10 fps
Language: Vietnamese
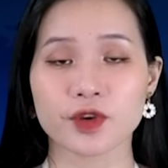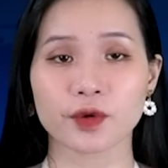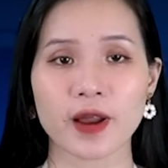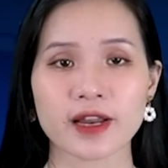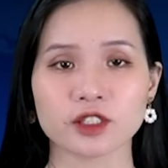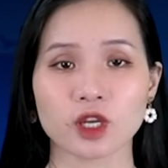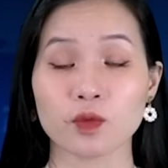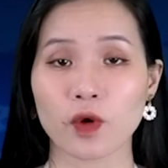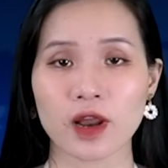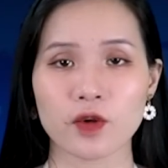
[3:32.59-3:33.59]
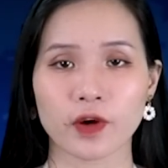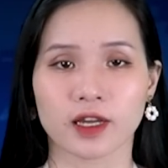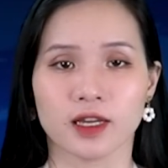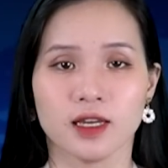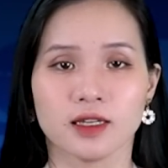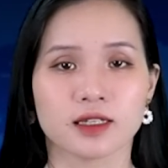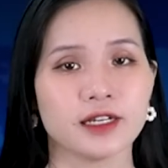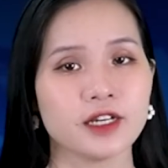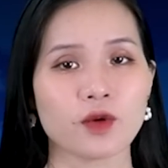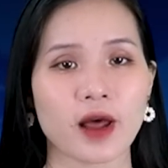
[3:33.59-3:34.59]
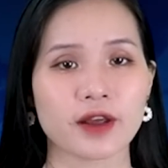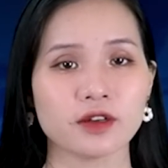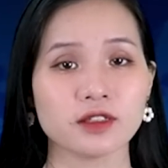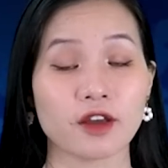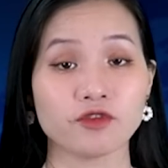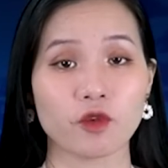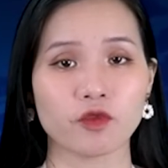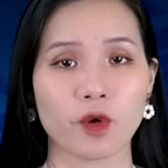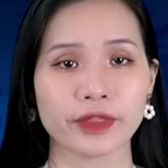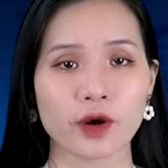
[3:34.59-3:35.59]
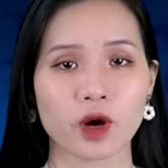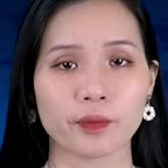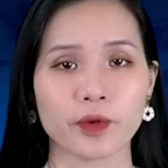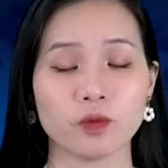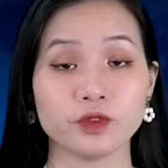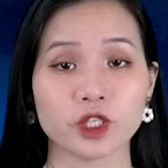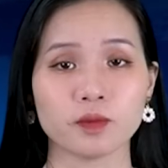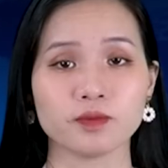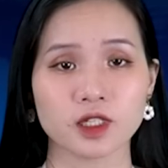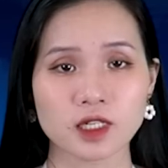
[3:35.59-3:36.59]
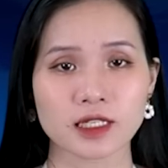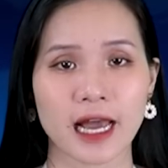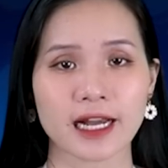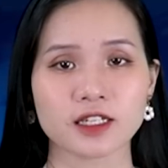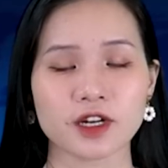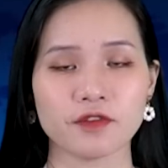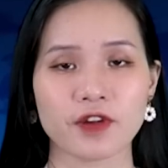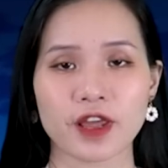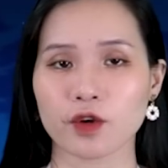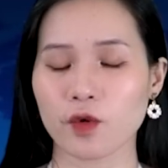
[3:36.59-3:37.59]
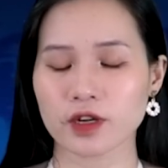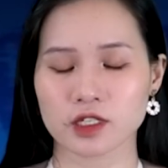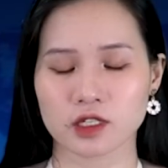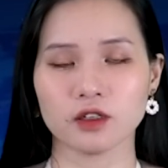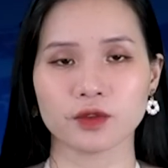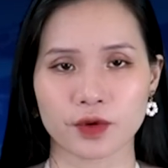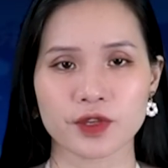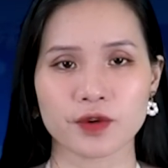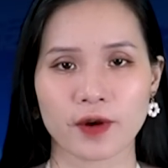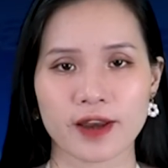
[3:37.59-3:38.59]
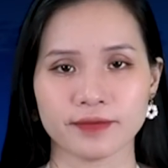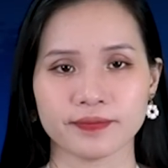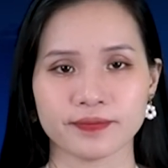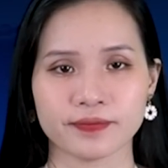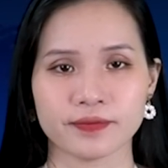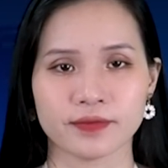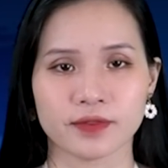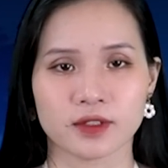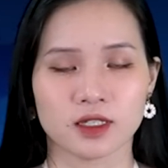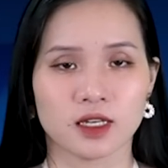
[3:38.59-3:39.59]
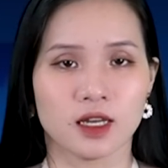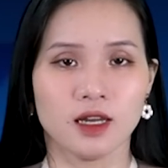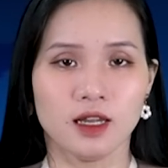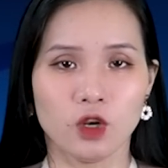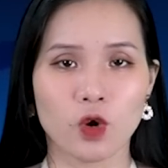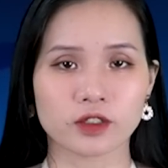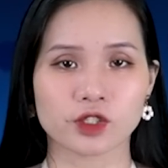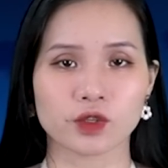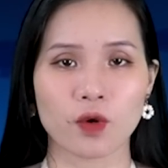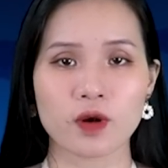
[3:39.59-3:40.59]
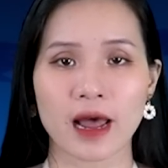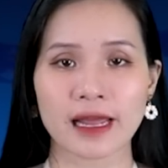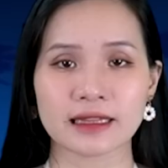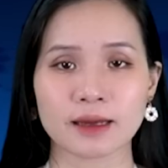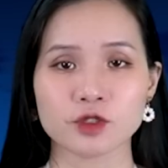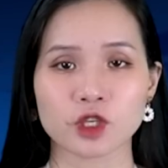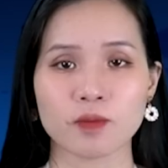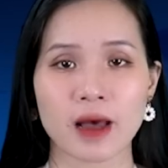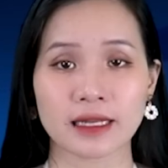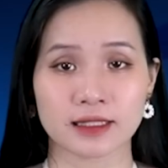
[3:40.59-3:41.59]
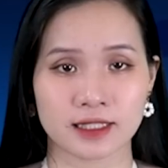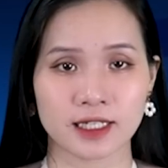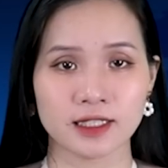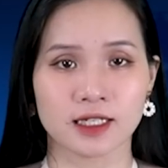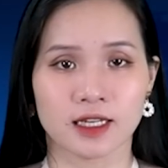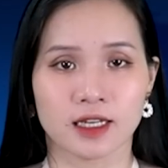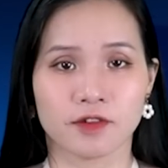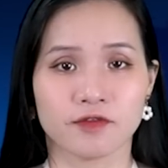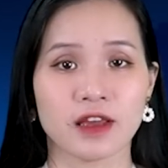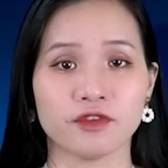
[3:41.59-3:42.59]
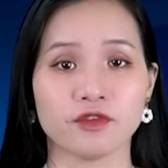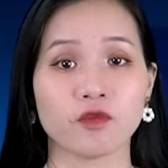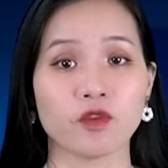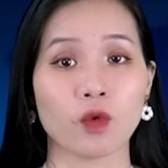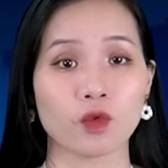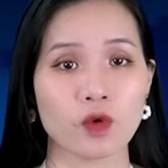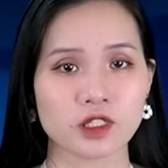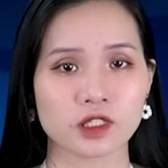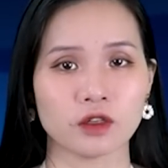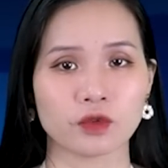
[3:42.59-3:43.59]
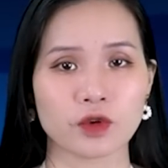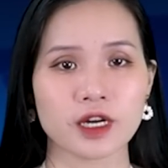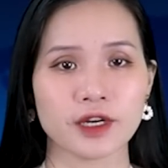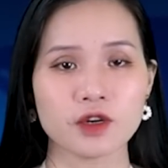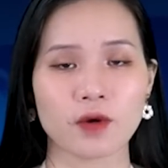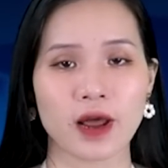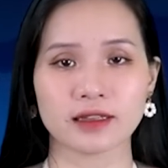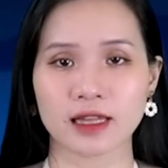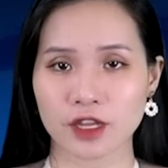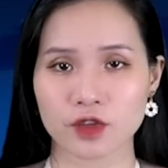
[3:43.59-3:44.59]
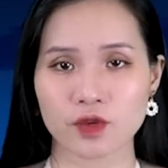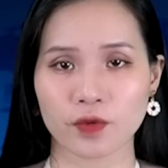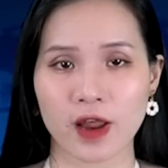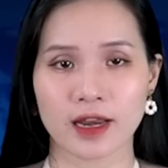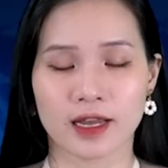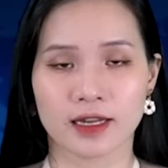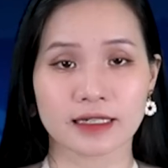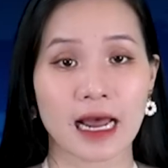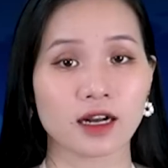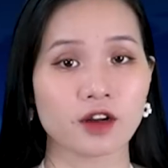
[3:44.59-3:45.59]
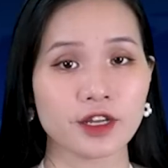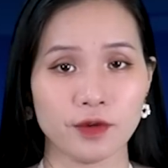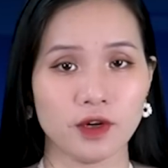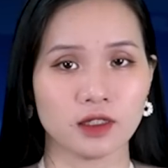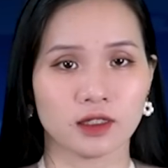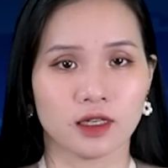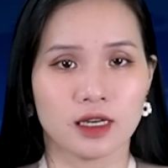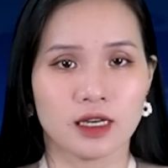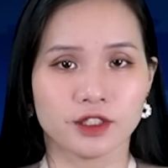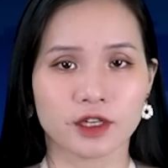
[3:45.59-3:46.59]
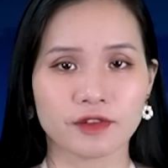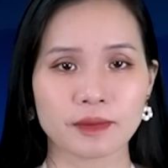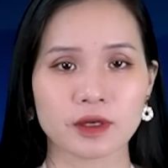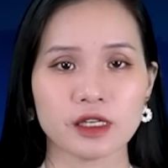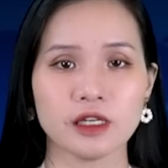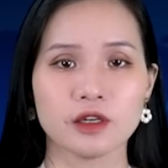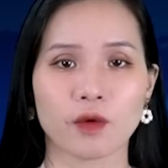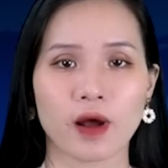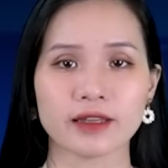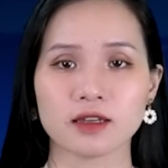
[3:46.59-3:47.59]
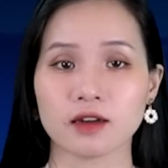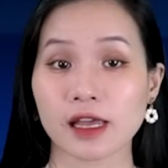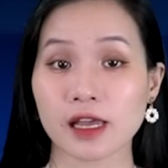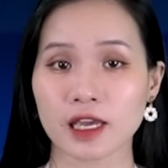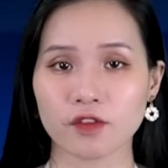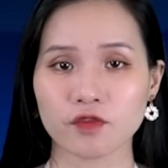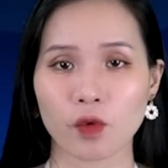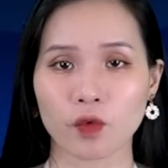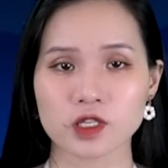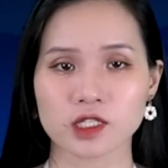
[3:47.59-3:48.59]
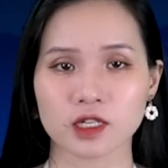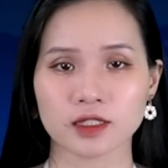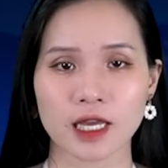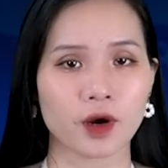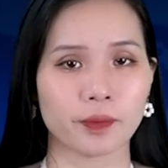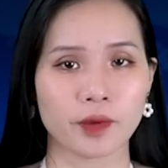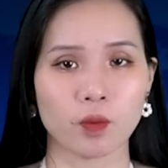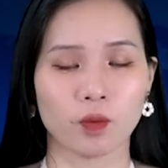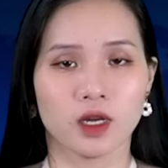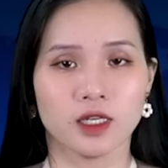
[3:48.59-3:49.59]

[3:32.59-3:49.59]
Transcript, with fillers: Ukraine thông qua luật người nước ngoài có thể phục vụ theo hợp đồng trong tất cả các đơn vị quân sự của Ukraine. Luật số 28639 về phục vụ quân sự của người nước ngoài tại Ukraine đã có hiệu lực, cho phép người nước ngoài thực hiện nghĩa vụ quân sự theo hợp đồng